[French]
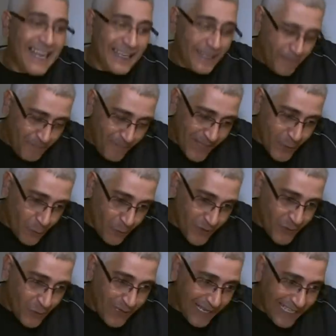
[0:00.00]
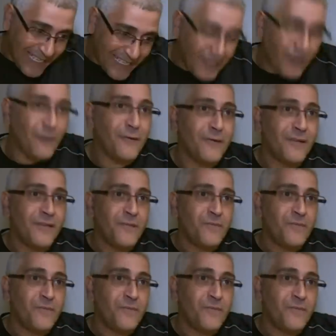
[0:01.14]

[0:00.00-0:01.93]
là, et je pense que là, il est temps